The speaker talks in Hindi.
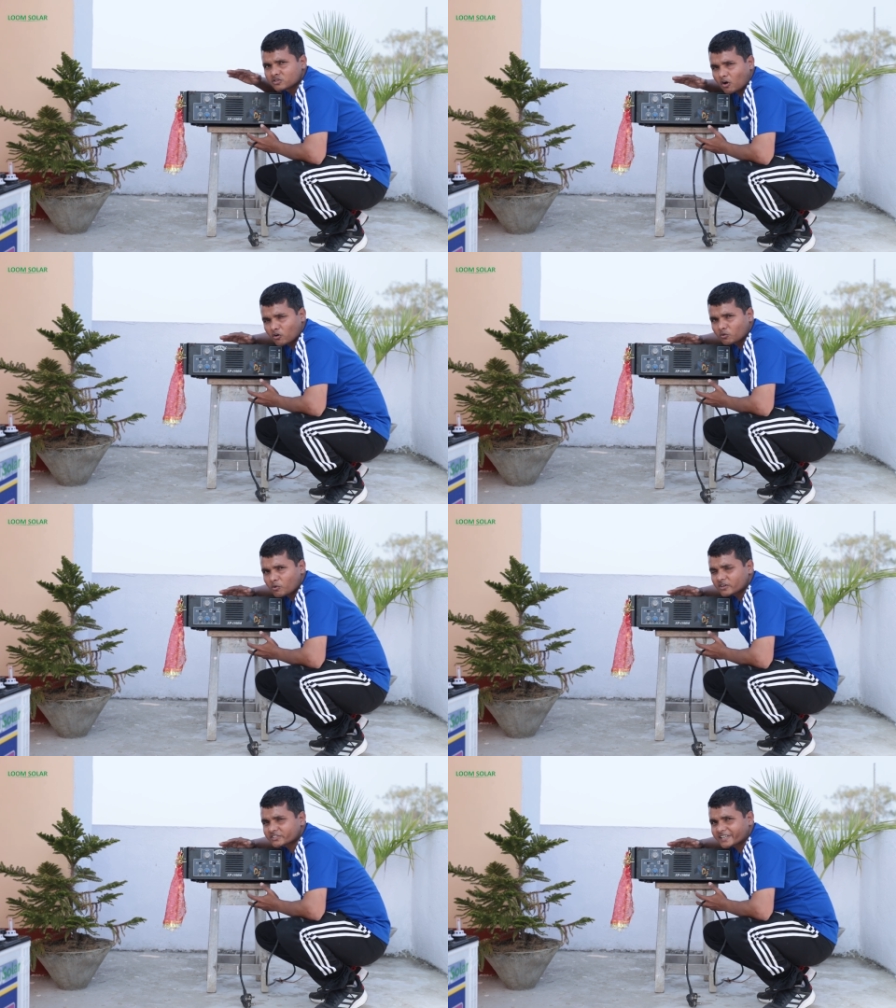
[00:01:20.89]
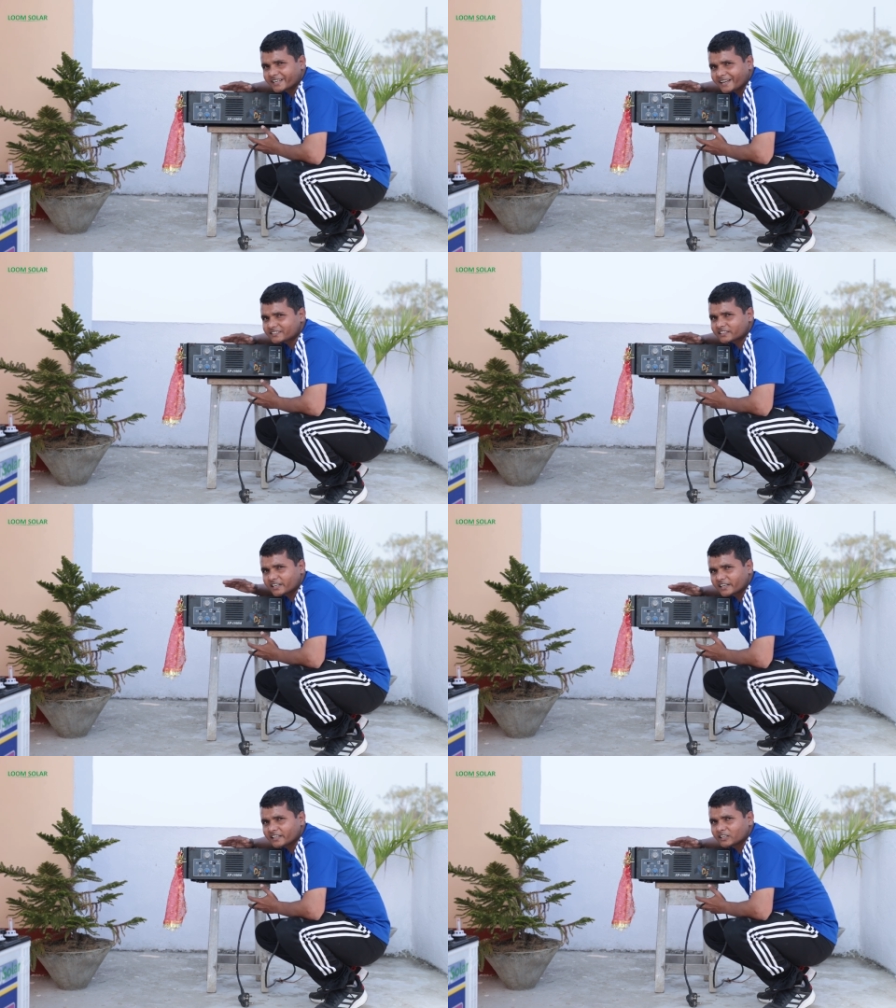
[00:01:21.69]
साउंड बॉक्स कनेक्ट
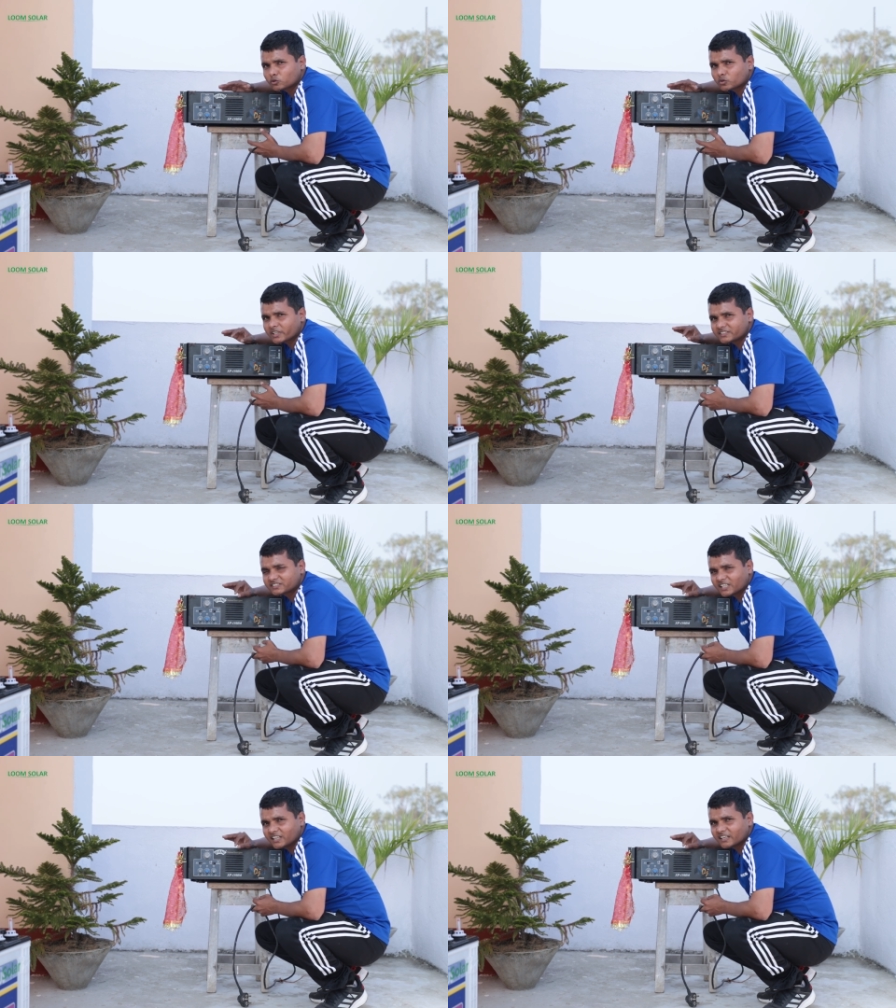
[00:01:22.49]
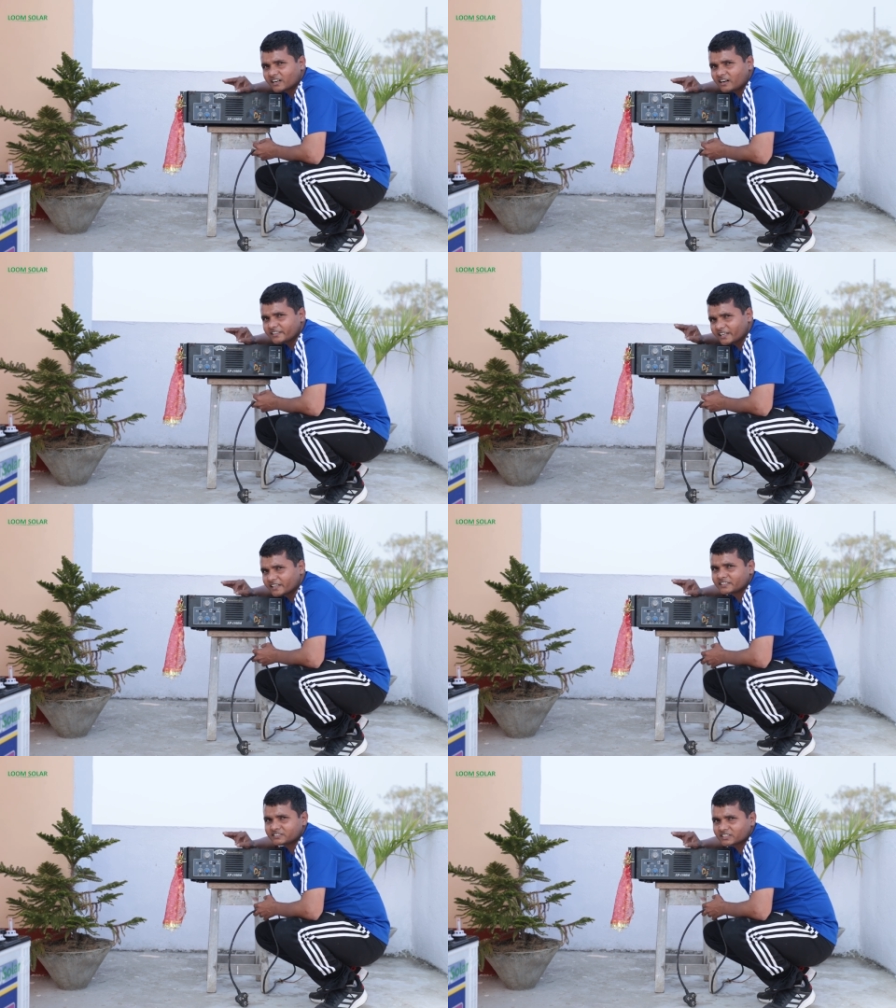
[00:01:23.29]
करेंगे तो क्या चलेगा या नहीं